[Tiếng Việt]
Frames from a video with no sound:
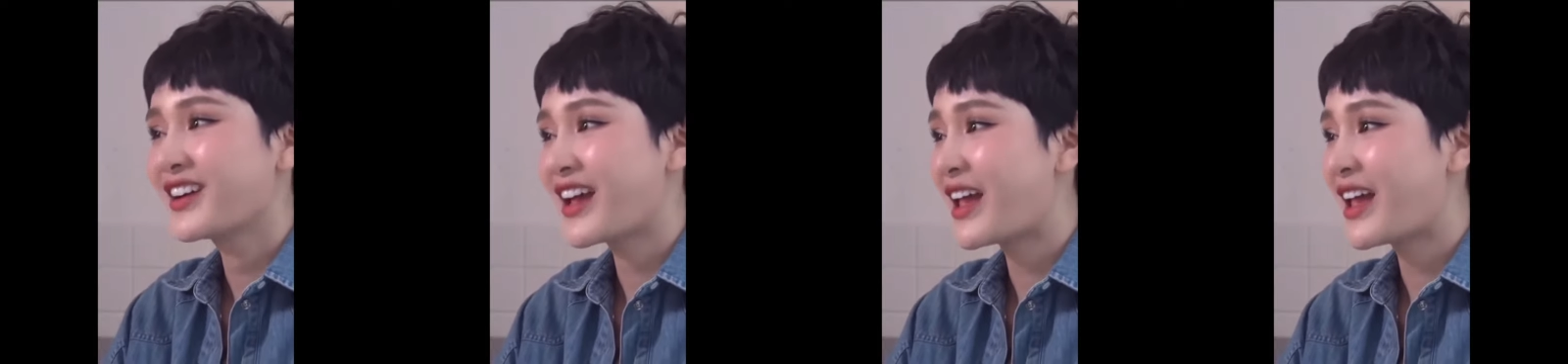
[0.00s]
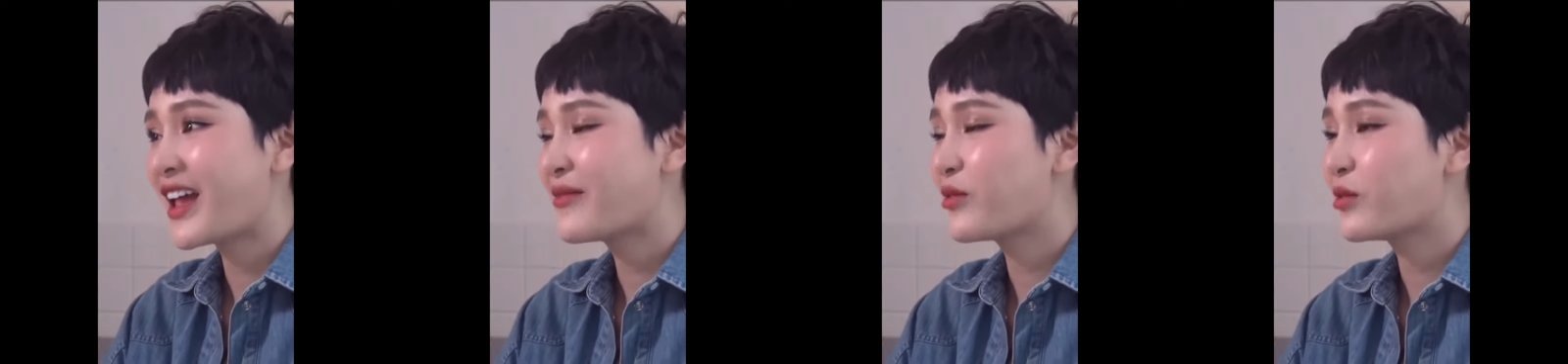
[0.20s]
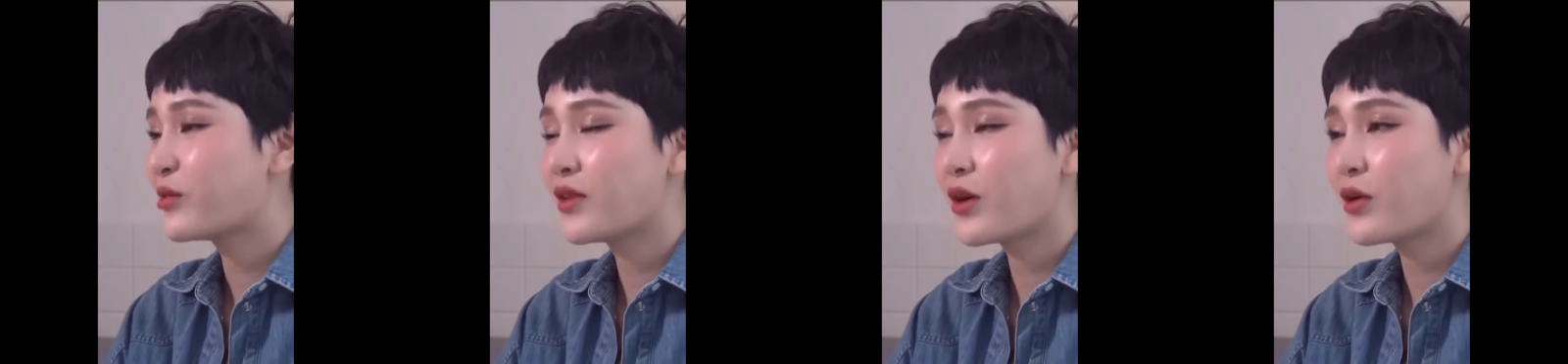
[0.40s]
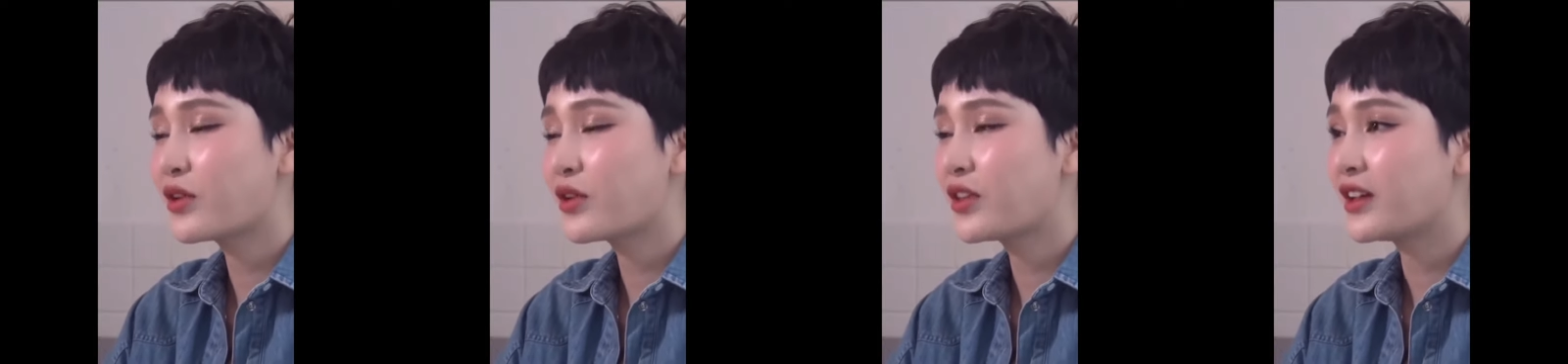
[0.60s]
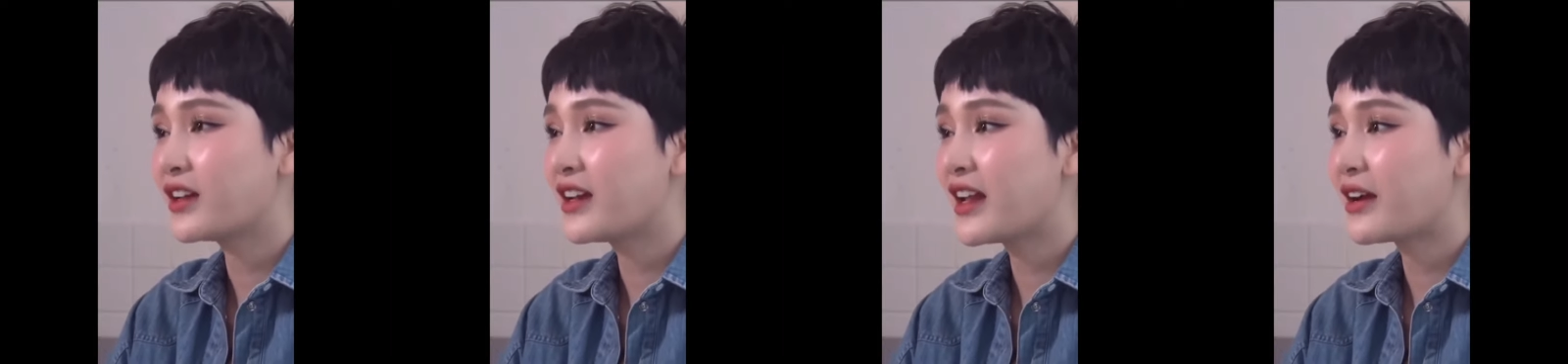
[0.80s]
em cũng đâu
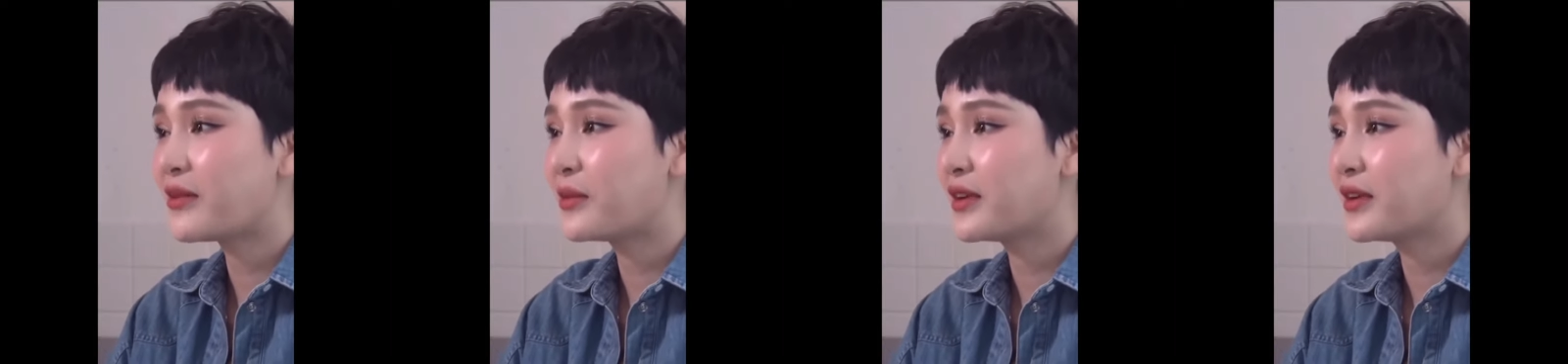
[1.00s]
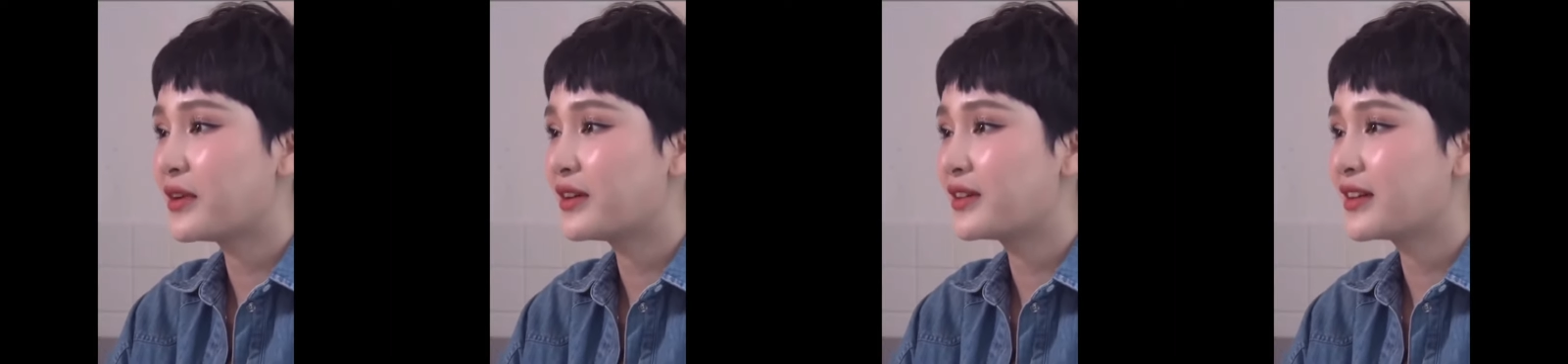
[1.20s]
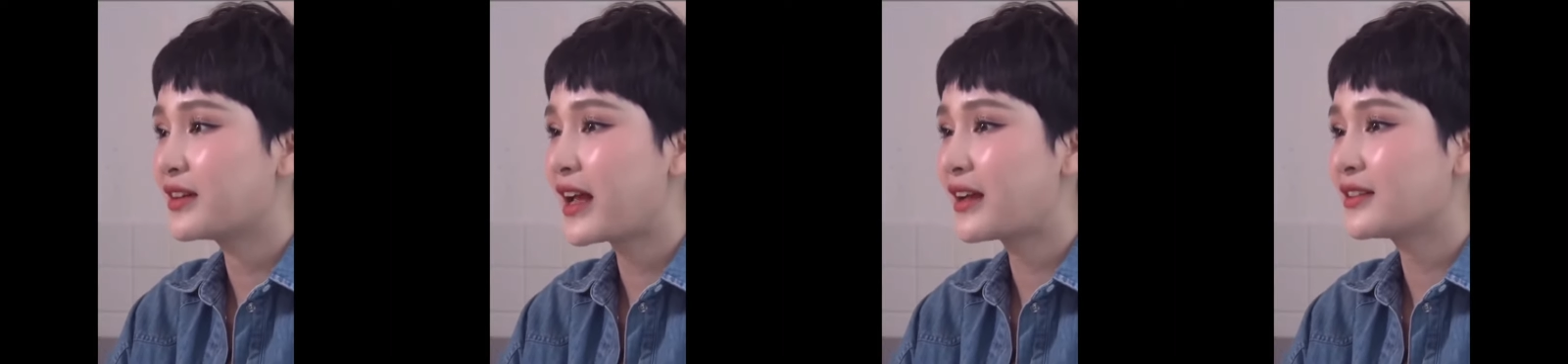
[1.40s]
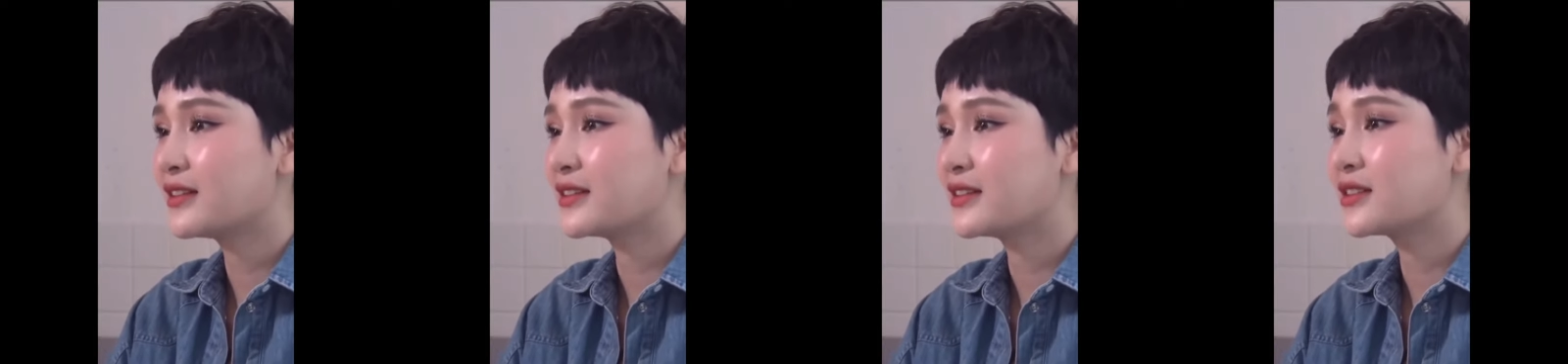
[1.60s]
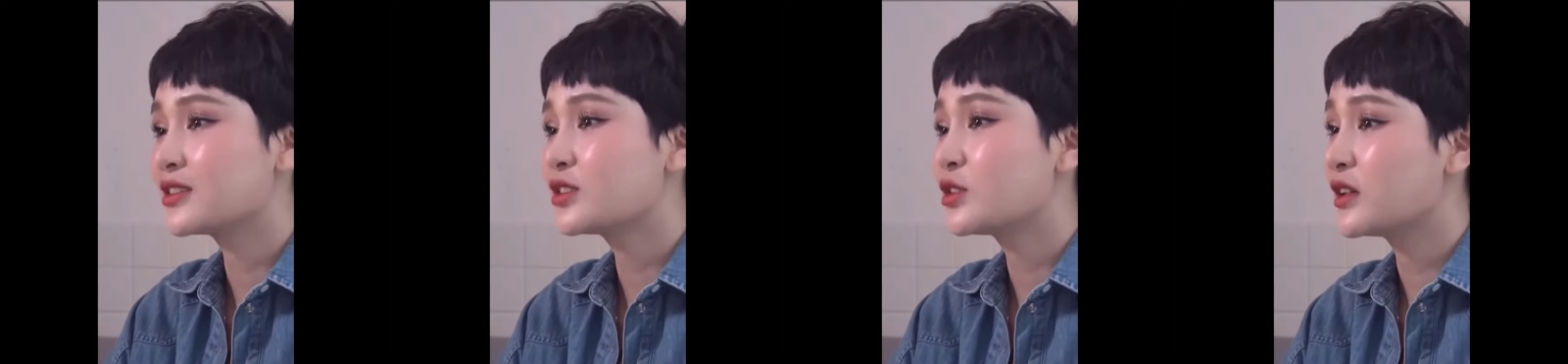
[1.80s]
có thể nào mà ngăn
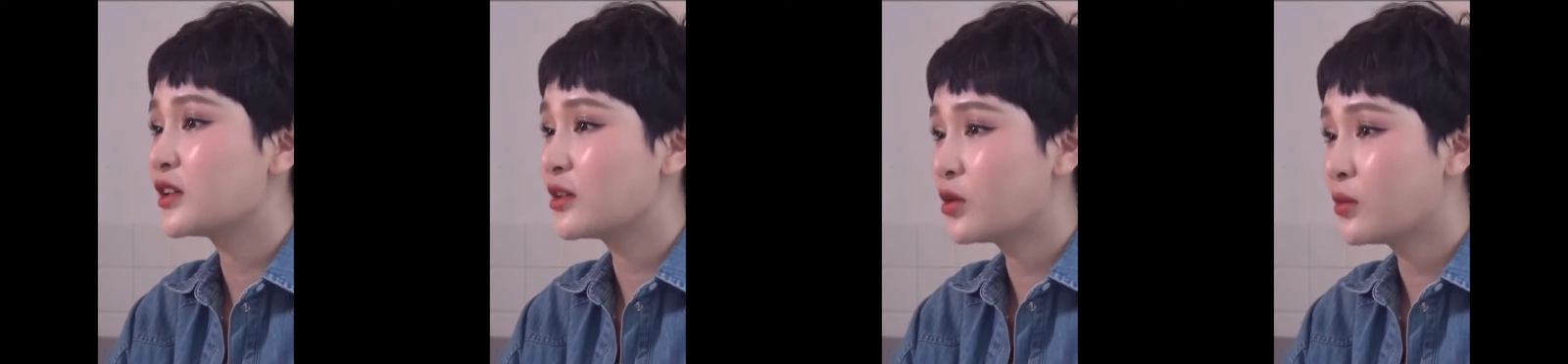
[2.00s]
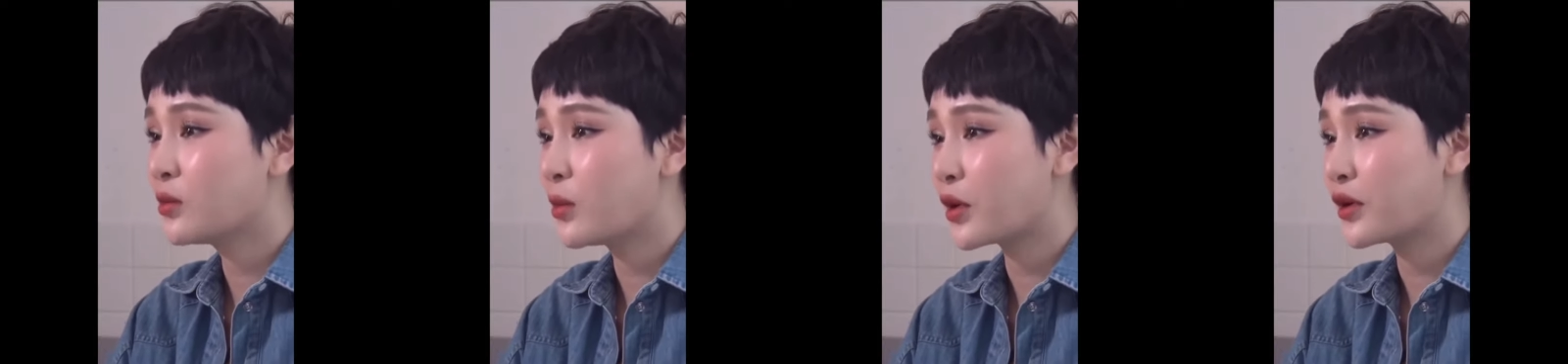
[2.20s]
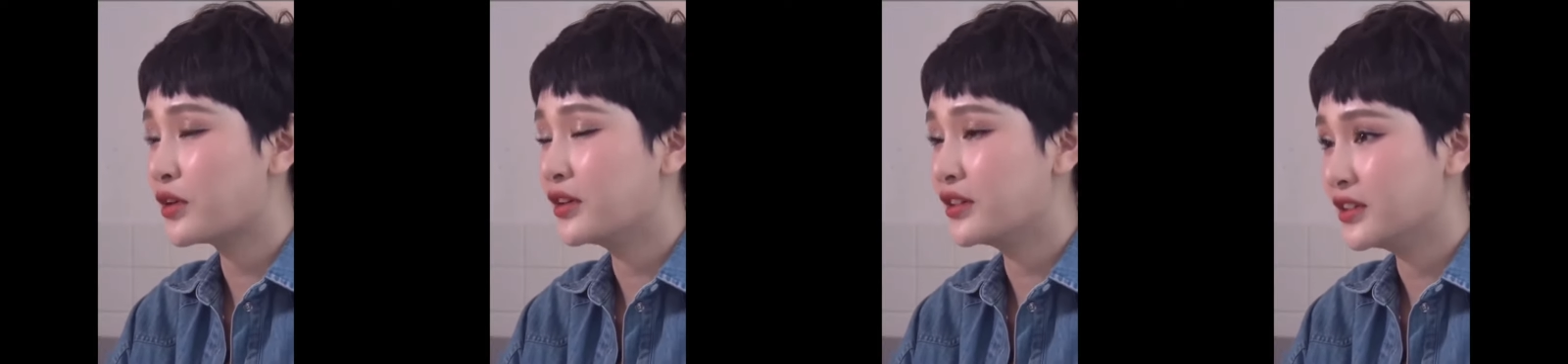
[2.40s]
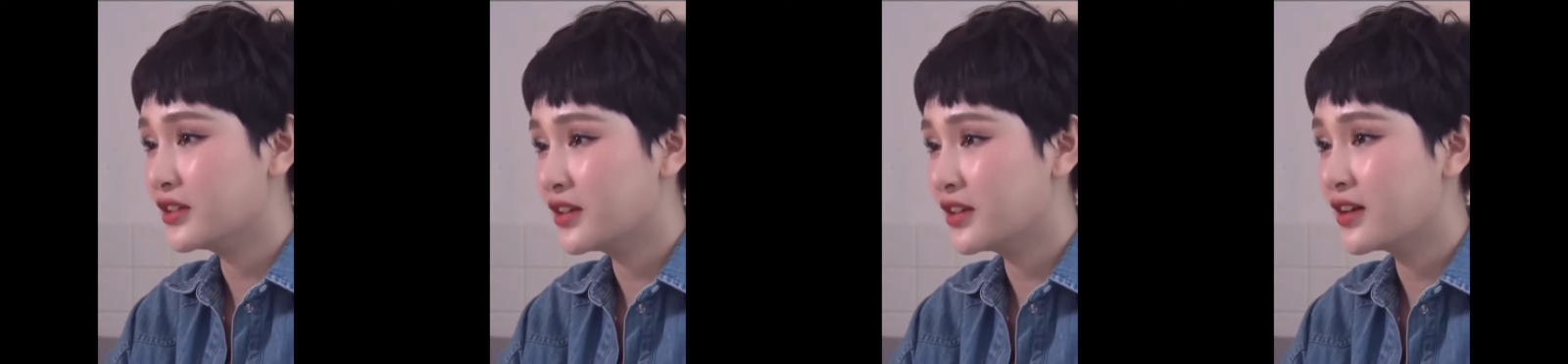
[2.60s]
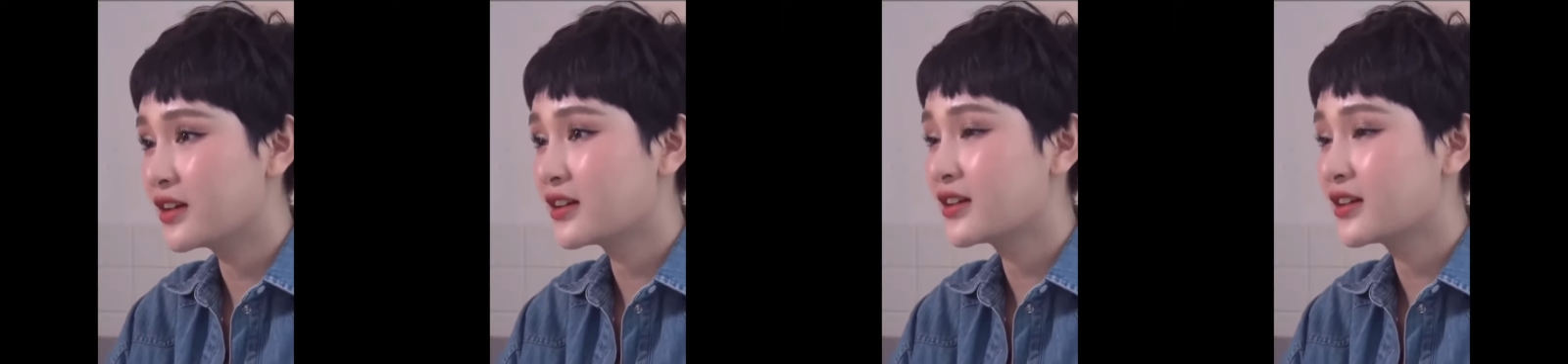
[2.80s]
những cái suy nghĩ của mọi người được